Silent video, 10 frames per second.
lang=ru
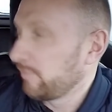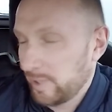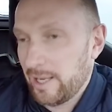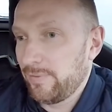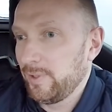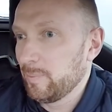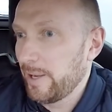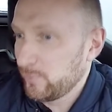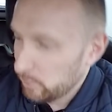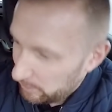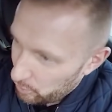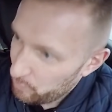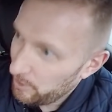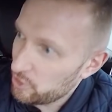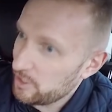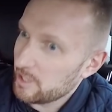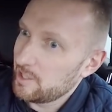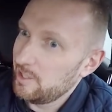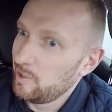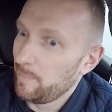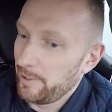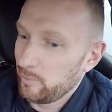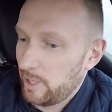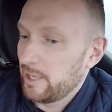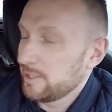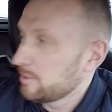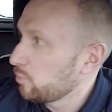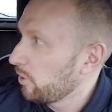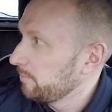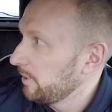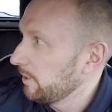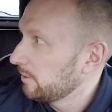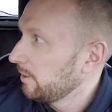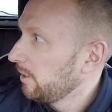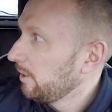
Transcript: А фотографии-то мои, все-таки ты же внешность оценила, поэтому какая разница, сколько мне лет.